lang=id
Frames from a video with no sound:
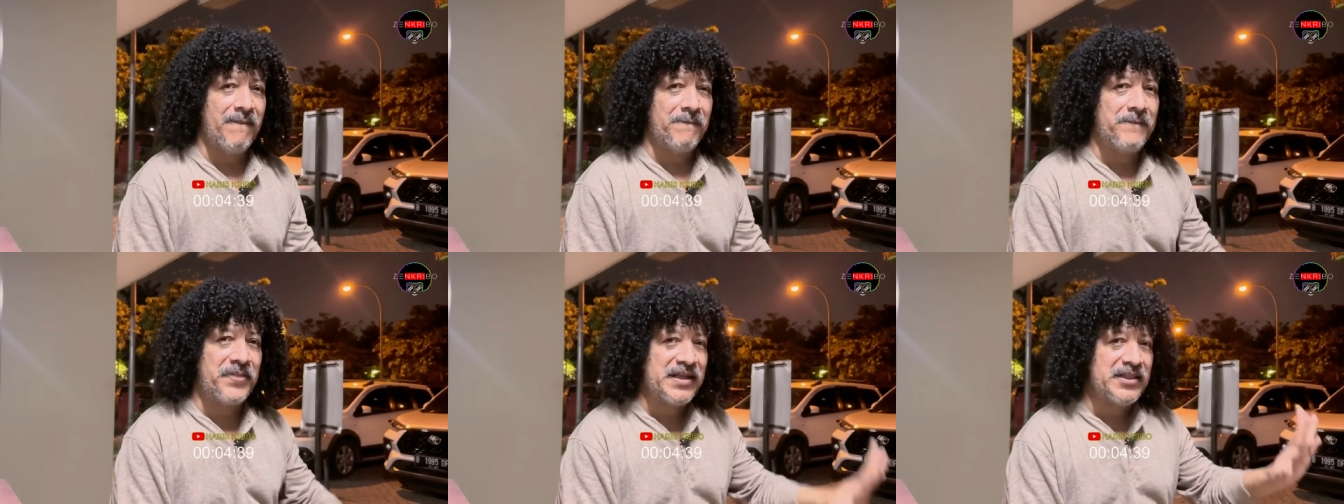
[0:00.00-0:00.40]

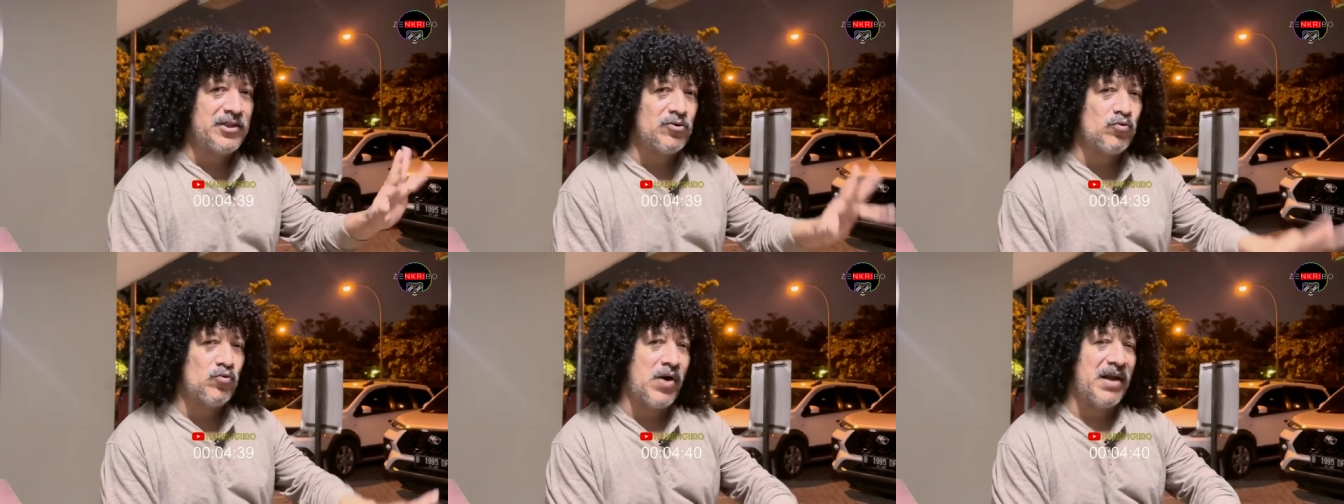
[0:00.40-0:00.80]
Berarti
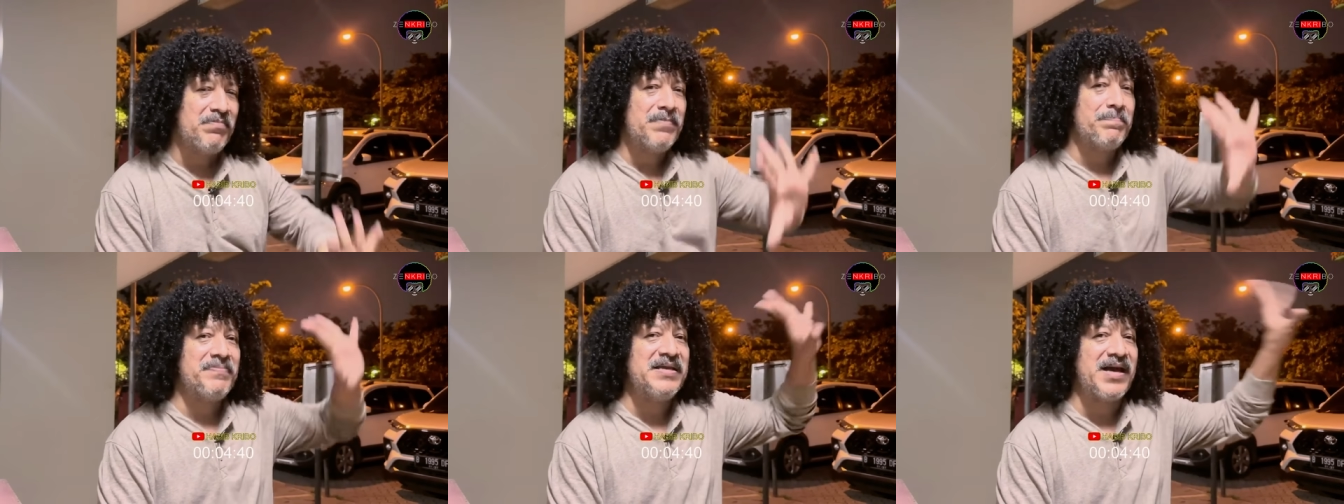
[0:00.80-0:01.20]
Tuhan
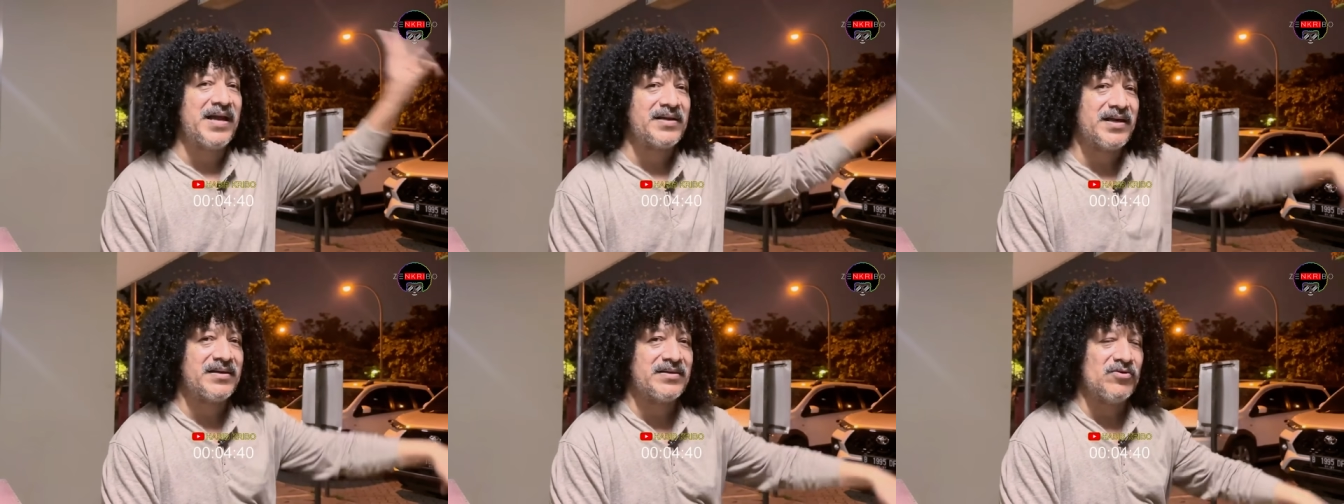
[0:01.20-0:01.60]

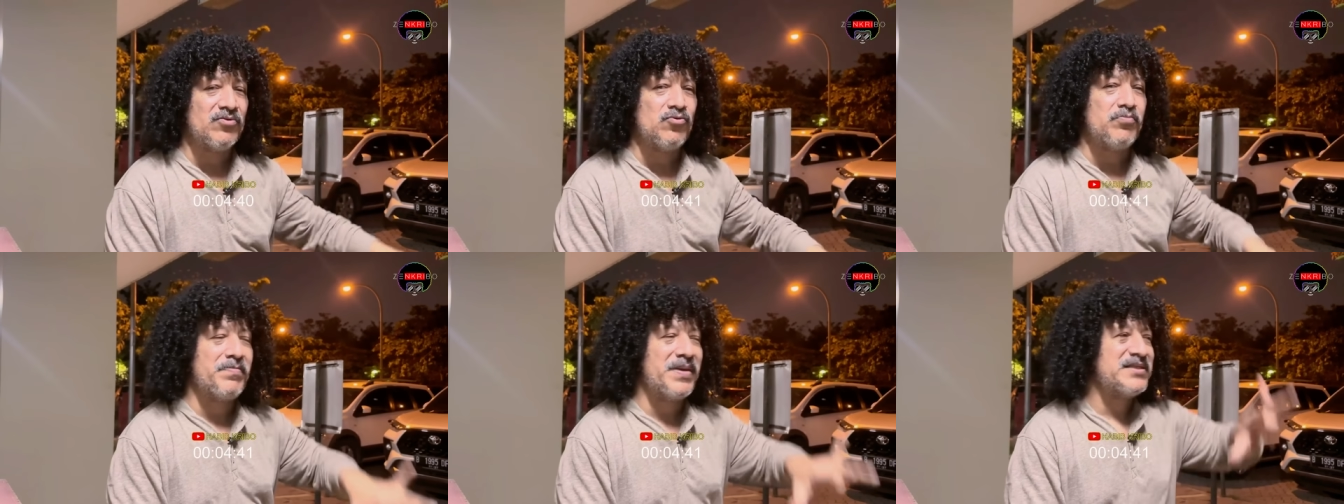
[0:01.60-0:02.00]
membiarkan
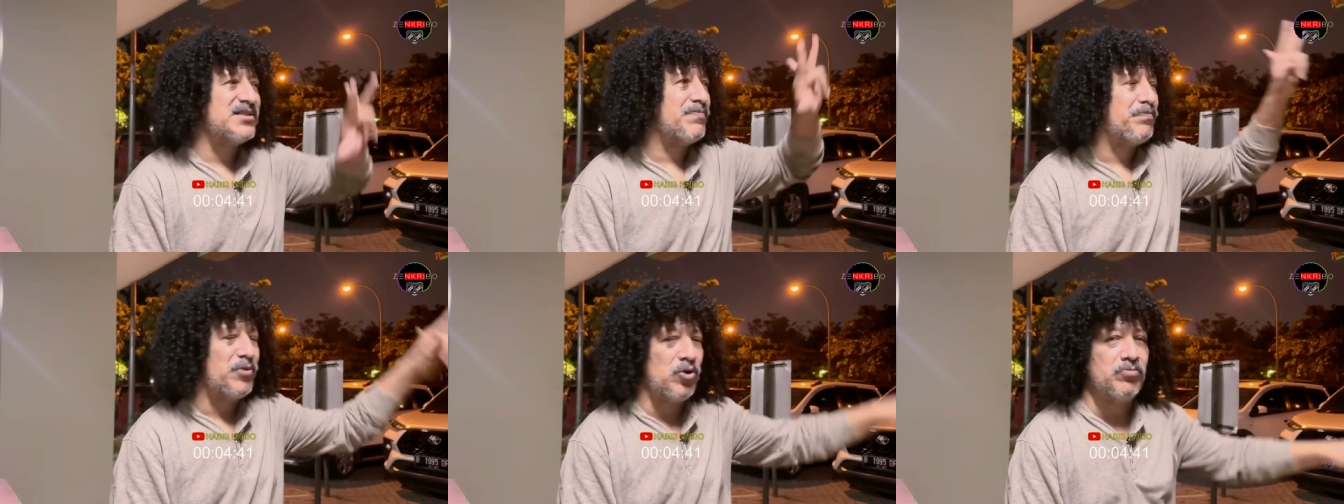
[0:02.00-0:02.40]
umat
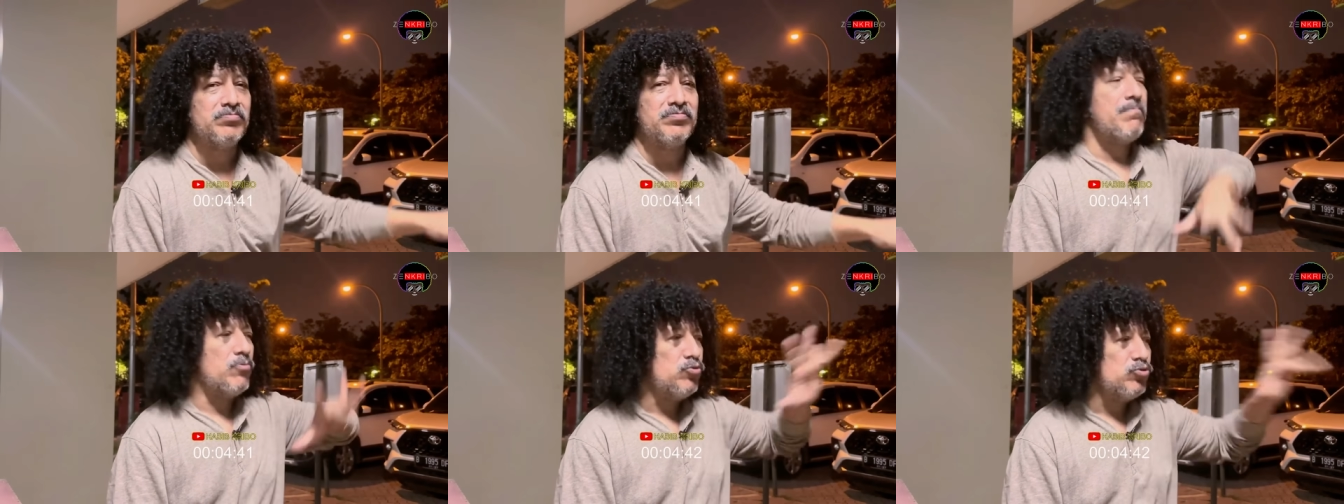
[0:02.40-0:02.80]
sebelum
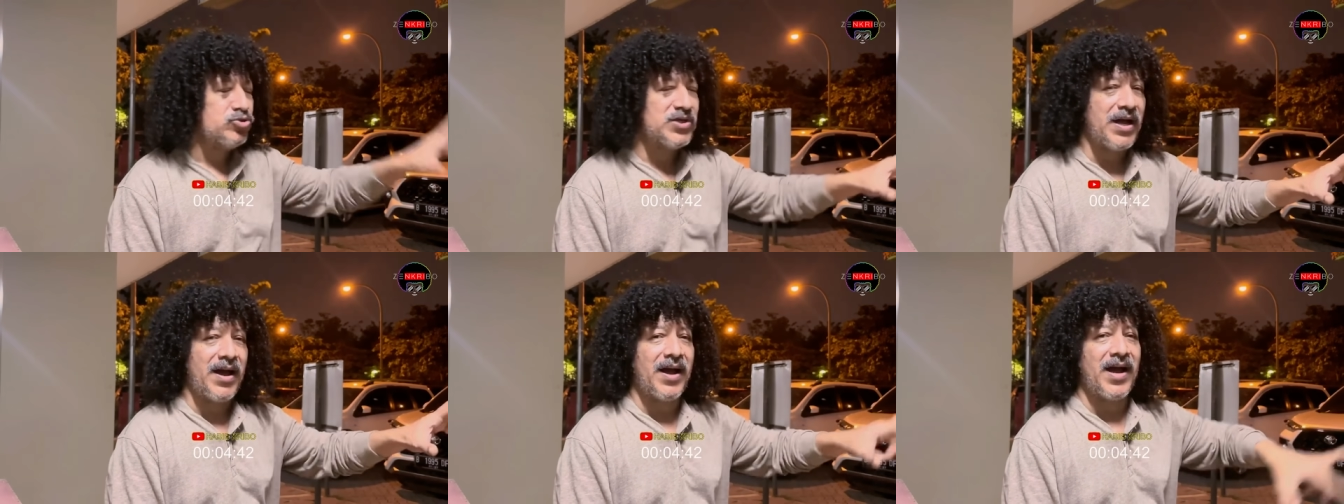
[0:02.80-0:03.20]

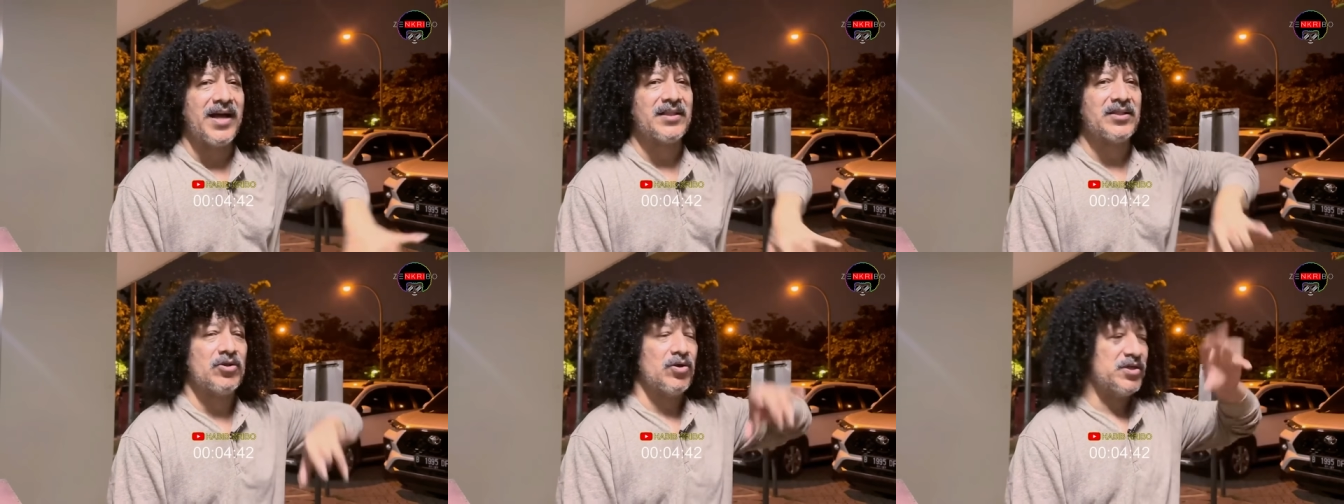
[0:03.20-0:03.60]
Musa
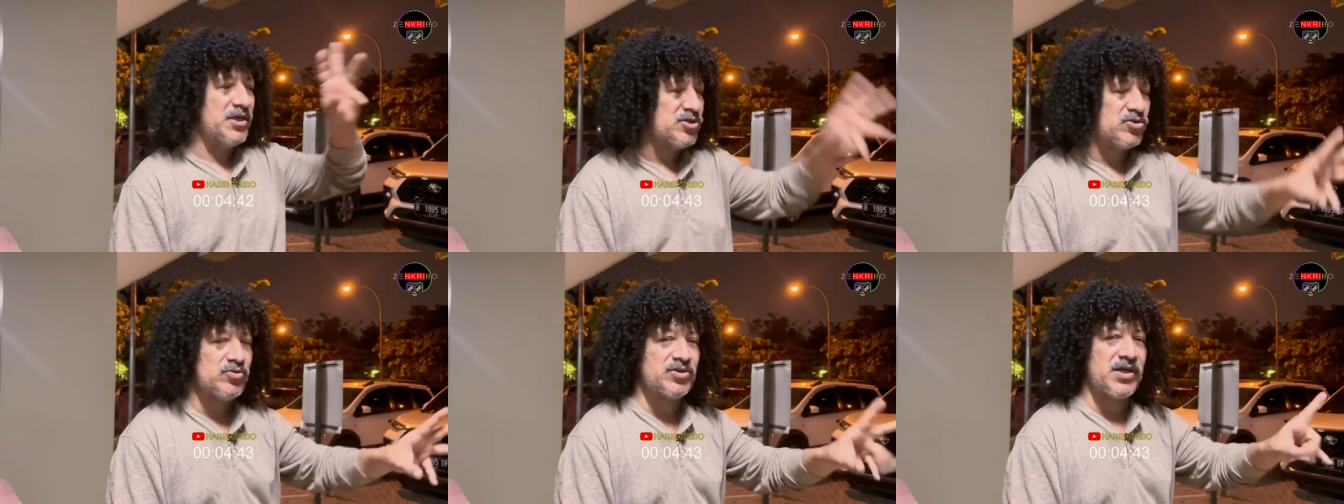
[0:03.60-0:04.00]
atau
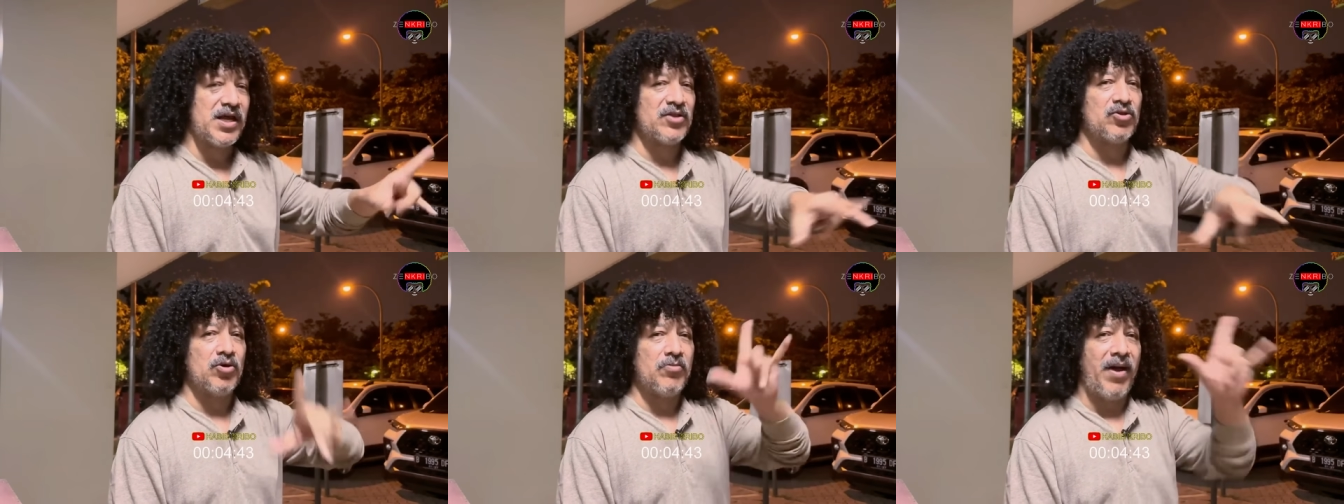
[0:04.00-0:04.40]
Yesus
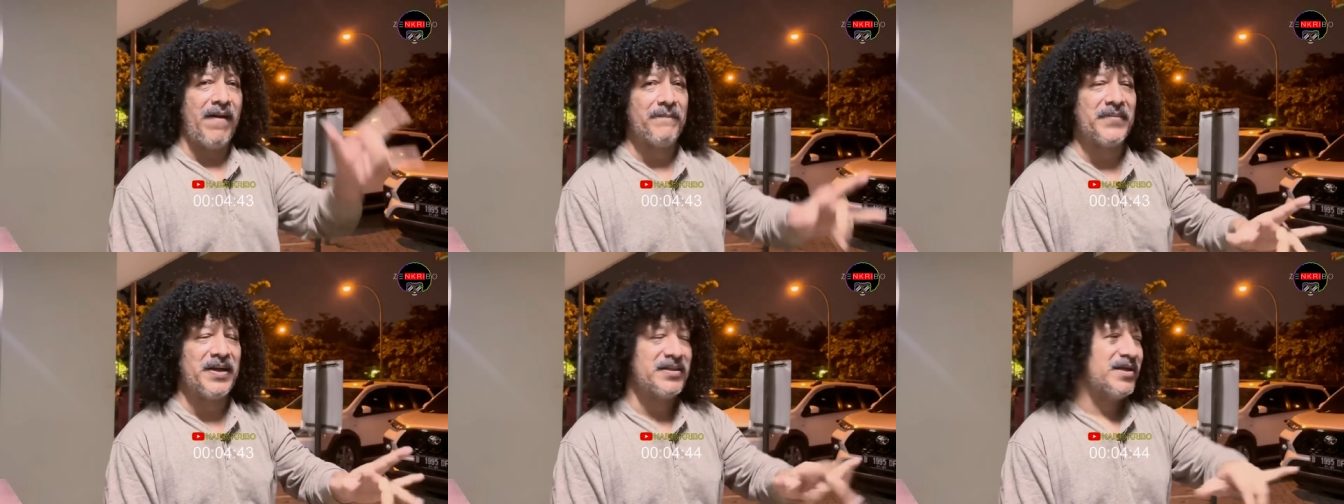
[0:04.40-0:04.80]
atau
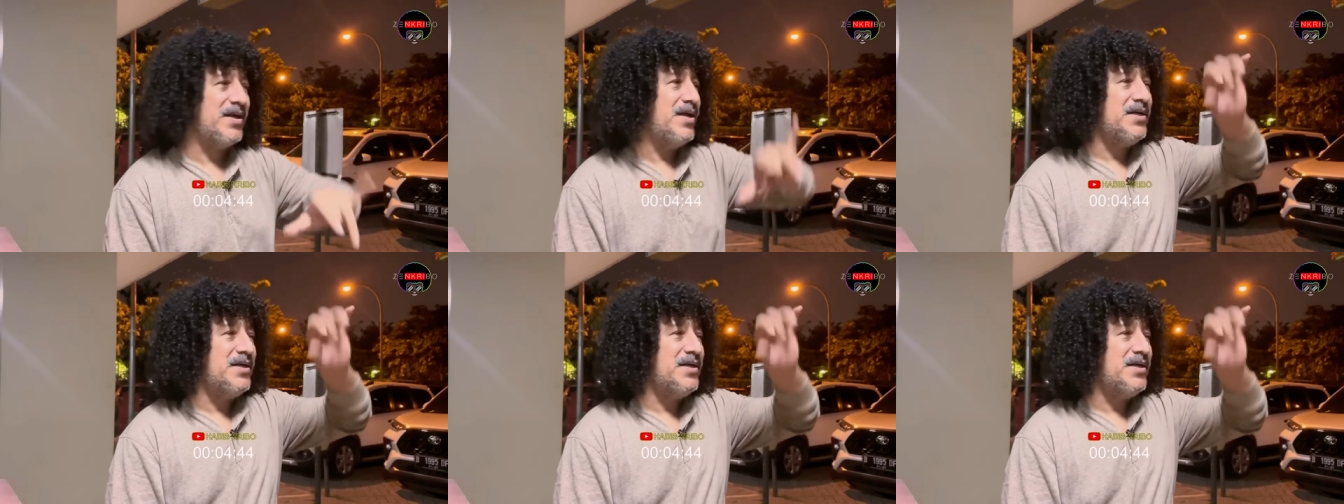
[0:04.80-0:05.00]
Muhammad